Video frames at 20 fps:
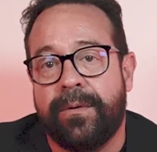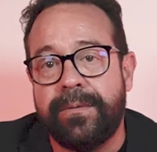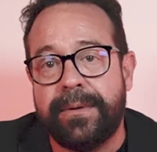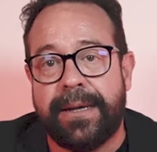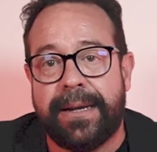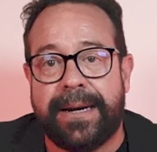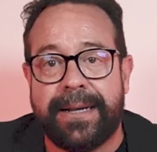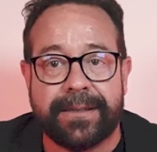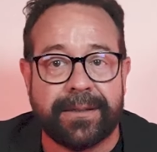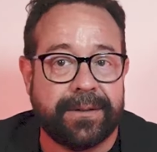una
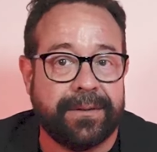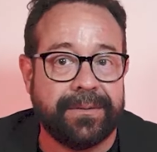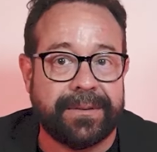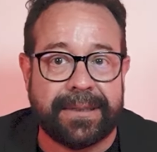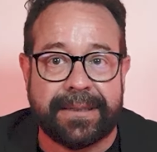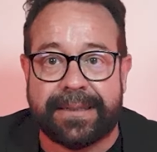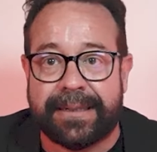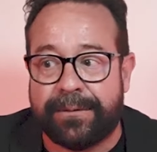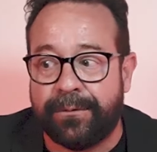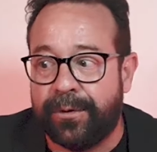de las
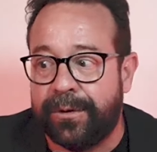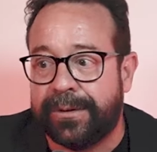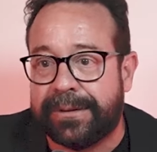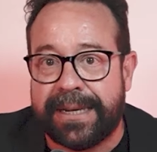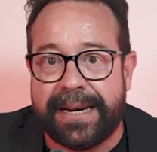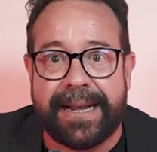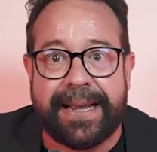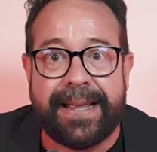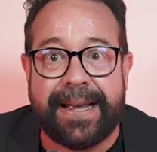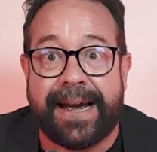cosas que uno
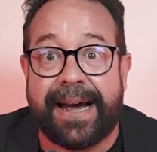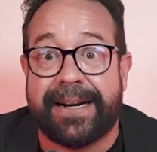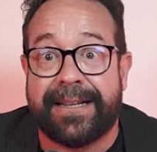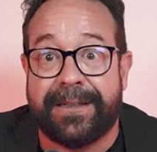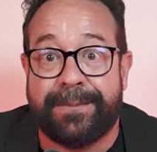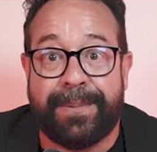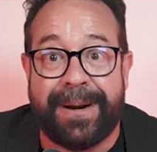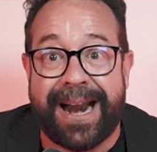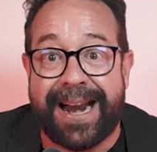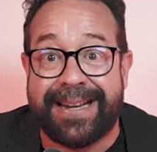tiene que dejar de
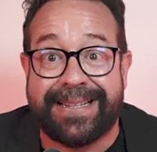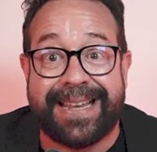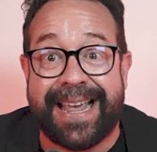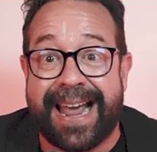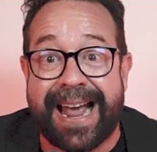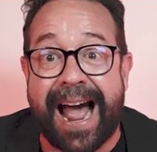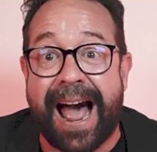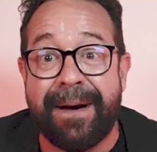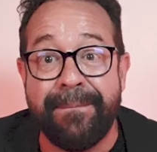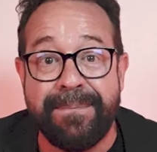esperar es que
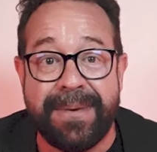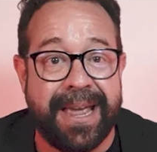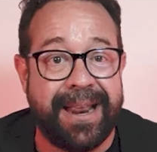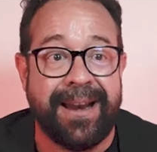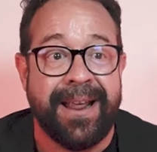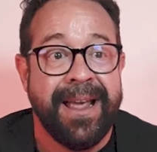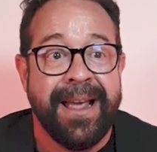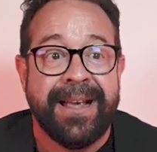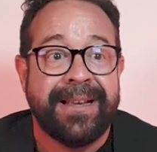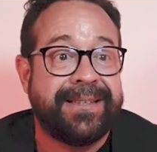cambien.
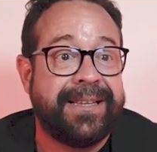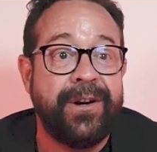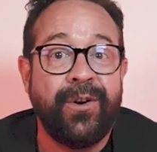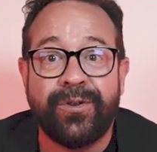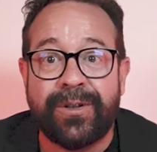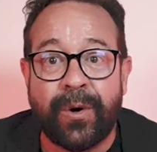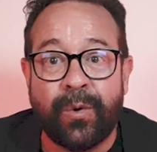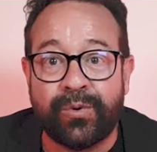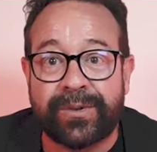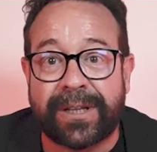Si no
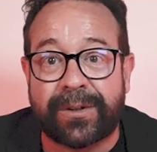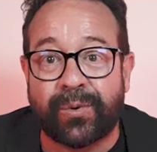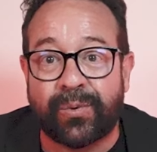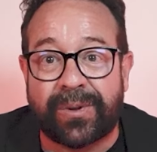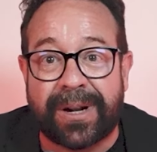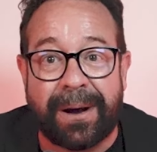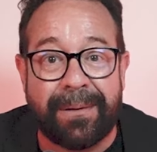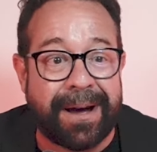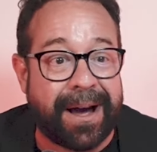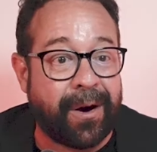te gusta tu
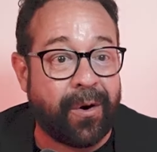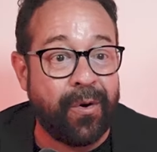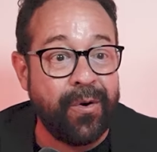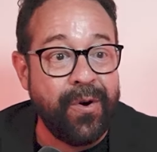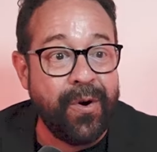trabajo,